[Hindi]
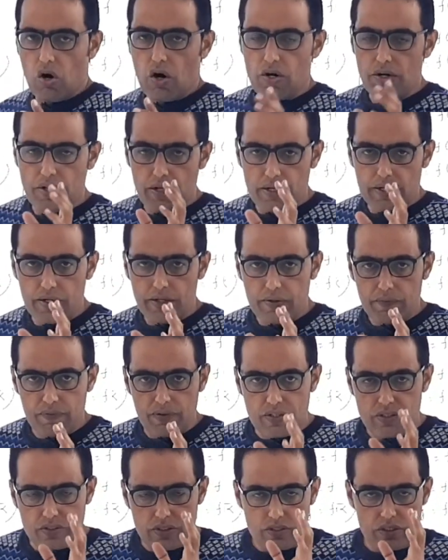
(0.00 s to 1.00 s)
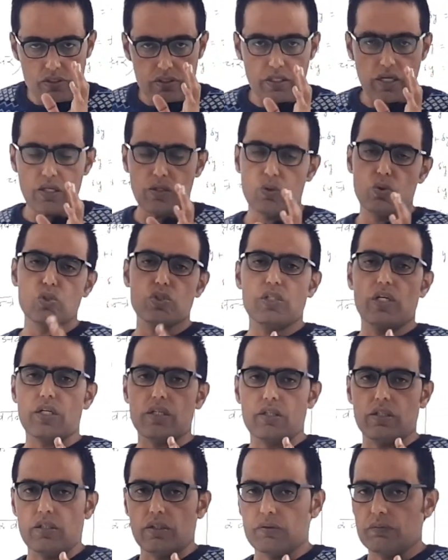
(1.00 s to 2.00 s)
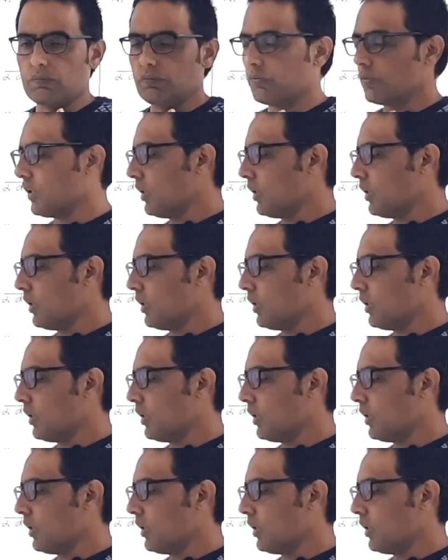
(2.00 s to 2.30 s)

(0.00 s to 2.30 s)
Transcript: ऑर्डनरी डिफ्रेंसिएशन का यूज़ करते हैं